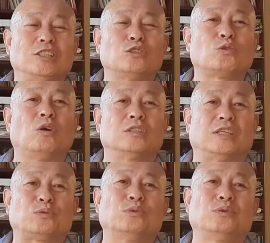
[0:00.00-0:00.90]
力壮
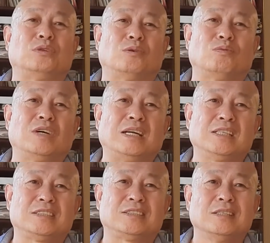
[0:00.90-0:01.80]
的出去完
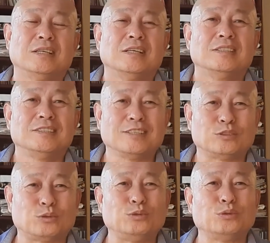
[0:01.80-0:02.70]
了，那个
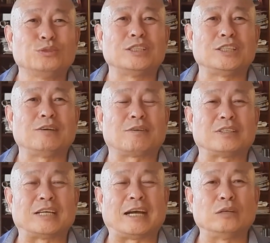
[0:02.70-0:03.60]
居住的地
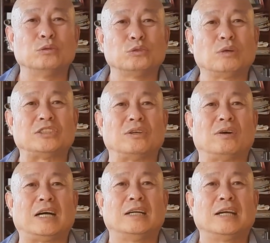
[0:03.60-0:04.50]
方呢还有弱小
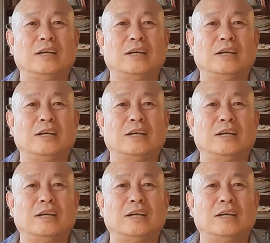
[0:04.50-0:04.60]
啊，